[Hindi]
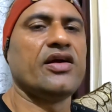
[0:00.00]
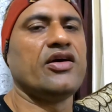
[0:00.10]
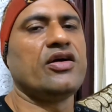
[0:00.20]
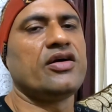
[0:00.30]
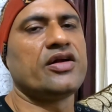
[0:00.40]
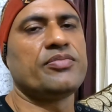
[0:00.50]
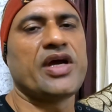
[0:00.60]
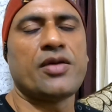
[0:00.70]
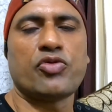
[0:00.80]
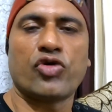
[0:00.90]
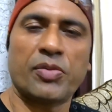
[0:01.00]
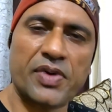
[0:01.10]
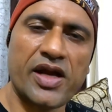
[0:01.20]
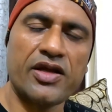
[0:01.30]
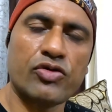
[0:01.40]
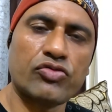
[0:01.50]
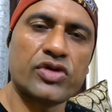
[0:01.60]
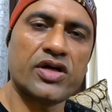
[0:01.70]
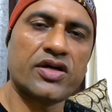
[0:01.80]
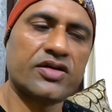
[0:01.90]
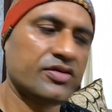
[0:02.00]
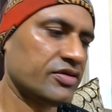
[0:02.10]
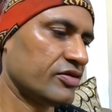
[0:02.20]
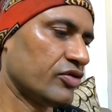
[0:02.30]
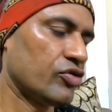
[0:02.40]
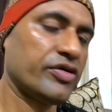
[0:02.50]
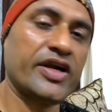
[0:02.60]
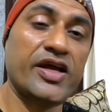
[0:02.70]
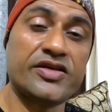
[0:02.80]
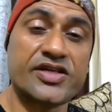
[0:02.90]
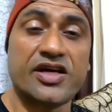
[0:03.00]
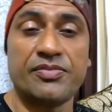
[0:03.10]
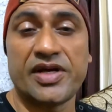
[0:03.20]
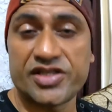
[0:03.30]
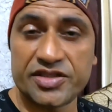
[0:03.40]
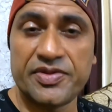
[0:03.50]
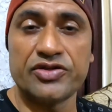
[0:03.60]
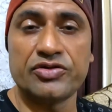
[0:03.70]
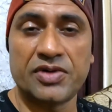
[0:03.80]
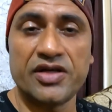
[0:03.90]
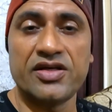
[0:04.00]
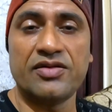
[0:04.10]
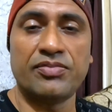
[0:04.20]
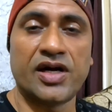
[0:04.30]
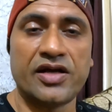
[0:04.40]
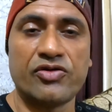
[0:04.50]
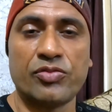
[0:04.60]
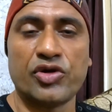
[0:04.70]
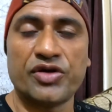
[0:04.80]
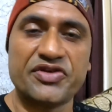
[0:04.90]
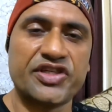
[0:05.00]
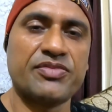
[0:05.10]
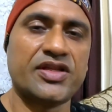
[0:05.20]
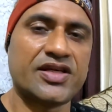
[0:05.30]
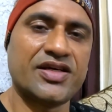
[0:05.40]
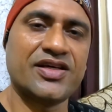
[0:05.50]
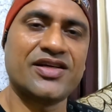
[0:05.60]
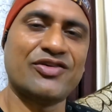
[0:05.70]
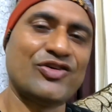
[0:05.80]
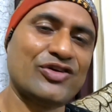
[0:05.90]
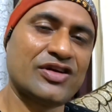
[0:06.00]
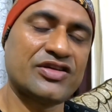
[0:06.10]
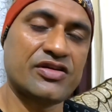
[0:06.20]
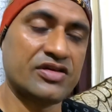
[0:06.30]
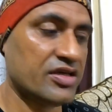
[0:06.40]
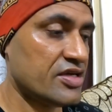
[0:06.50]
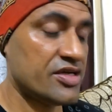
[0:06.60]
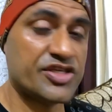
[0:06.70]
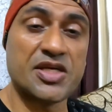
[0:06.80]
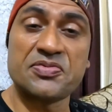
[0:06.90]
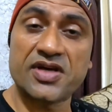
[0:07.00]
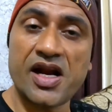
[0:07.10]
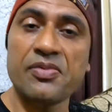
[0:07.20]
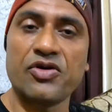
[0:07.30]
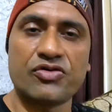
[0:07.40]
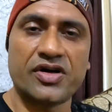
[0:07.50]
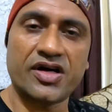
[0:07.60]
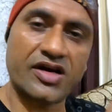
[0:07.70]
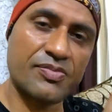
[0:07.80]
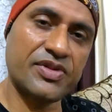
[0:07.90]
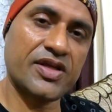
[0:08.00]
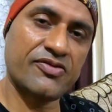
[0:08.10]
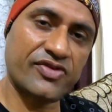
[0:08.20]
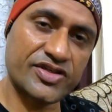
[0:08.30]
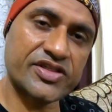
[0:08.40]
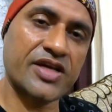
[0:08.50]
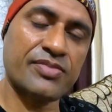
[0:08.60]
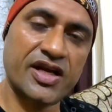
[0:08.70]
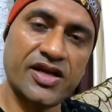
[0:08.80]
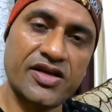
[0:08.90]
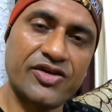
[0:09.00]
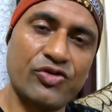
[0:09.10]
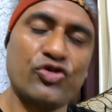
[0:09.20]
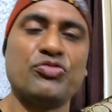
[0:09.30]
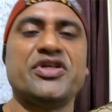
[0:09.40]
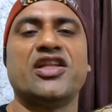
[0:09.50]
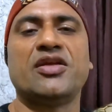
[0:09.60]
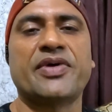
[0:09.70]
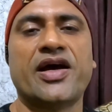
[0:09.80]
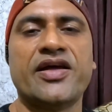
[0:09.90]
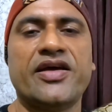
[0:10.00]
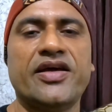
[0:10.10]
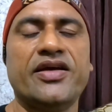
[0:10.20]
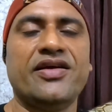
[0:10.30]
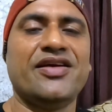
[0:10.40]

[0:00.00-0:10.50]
और मैं आपको रिप्लाई करूँगा और ढेर सारे मैसेज भेजो भाई भाई को मोटिवेशन मिलता है और सब्सक्राइब करो अगर आपने फ़र्स्ट टाइम मेरे यूट्यूब चैनल पे आए हैं